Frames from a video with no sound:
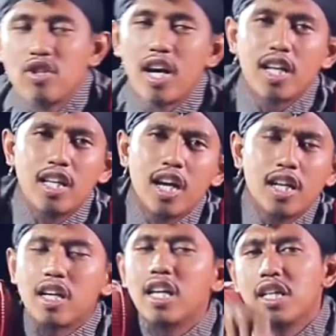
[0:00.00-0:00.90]
jaraknya
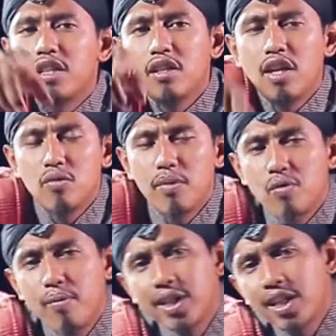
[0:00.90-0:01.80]
nggak deket nggak cuma
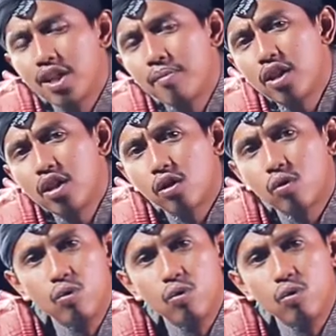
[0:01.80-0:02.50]
2 meter 3 meter